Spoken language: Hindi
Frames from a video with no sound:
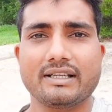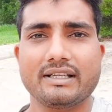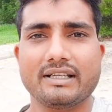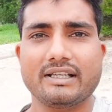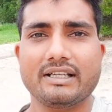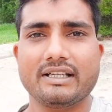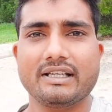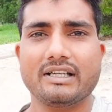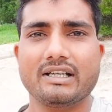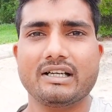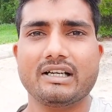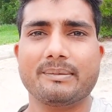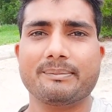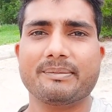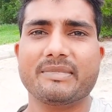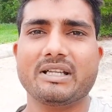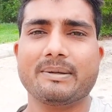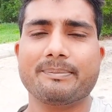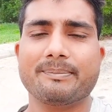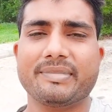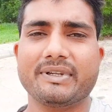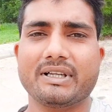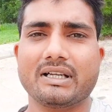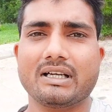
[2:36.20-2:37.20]
कि
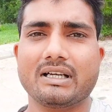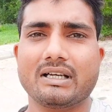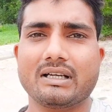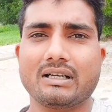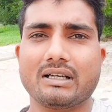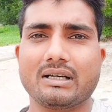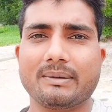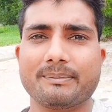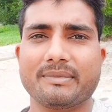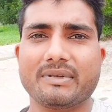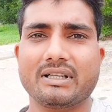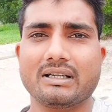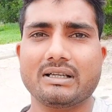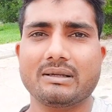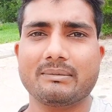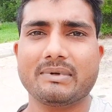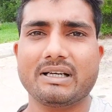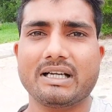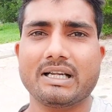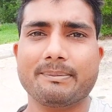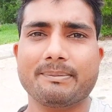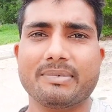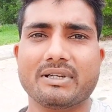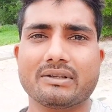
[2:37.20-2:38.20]
अपने प्यार अपने
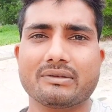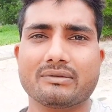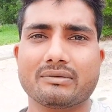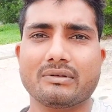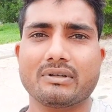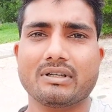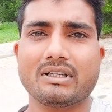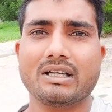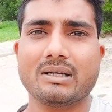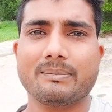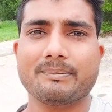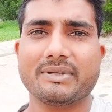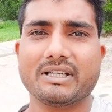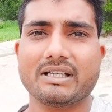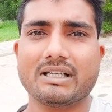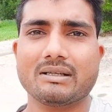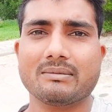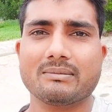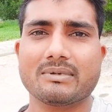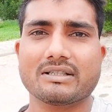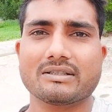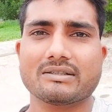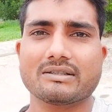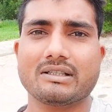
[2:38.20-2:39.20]
भाई पर थोड़ा सा
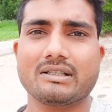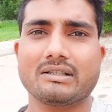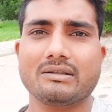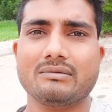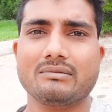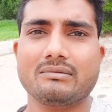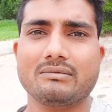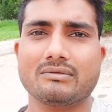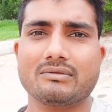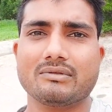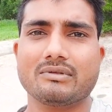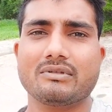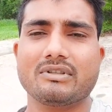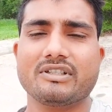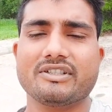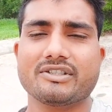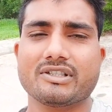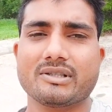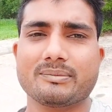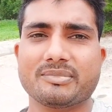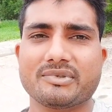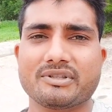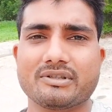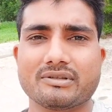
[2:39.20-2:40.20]
प्यार बरसाओ थोड़ी
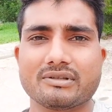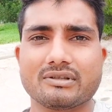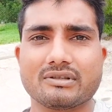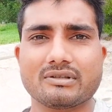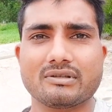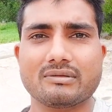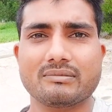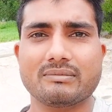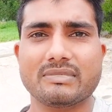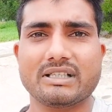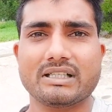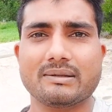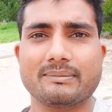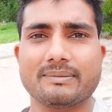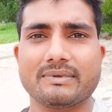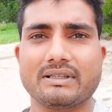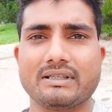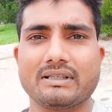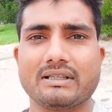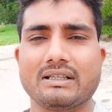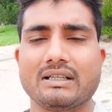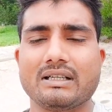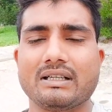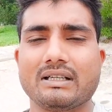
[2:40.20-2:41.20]
सपोर्ट करो मेरे
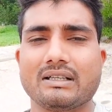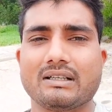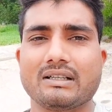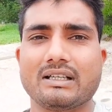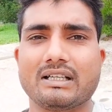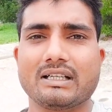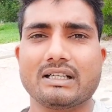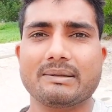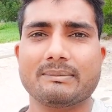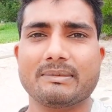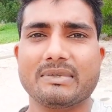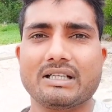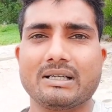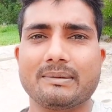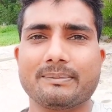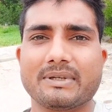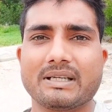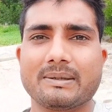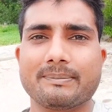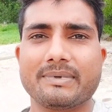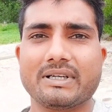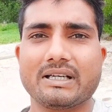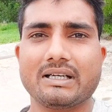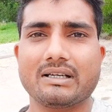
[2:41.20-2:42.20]
पे ताकि मैं
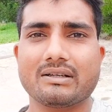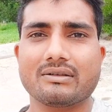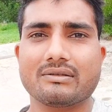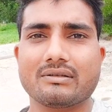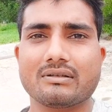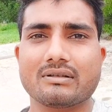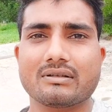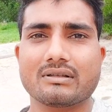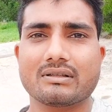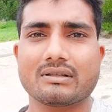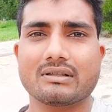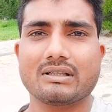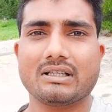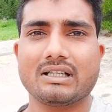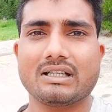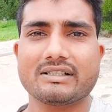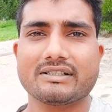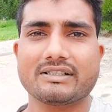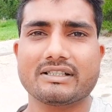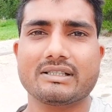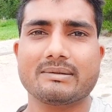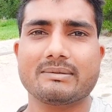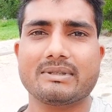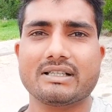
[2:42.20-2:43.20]
आपके प्यार और
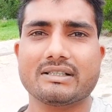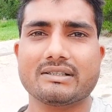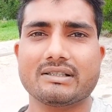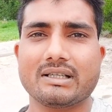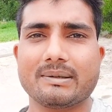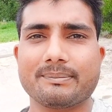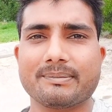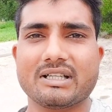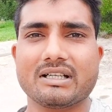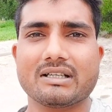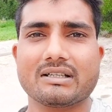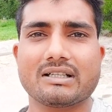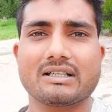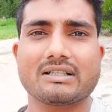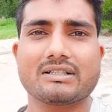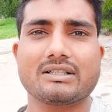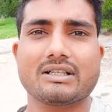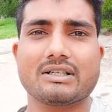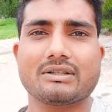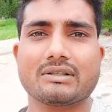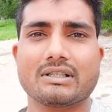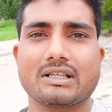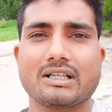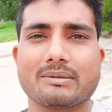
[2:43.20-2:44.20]
आशीर्वाद से अपना
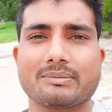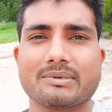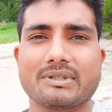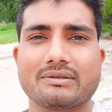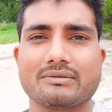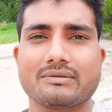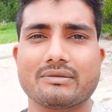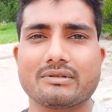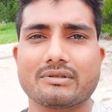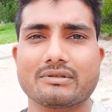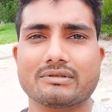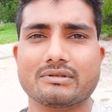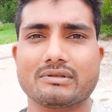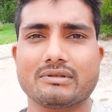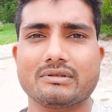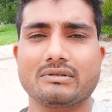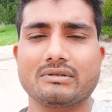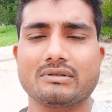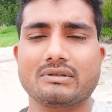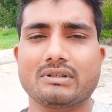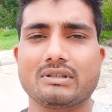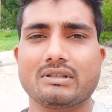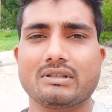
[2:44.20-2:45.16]
कर्जा उतार पाऊँ दोस्तों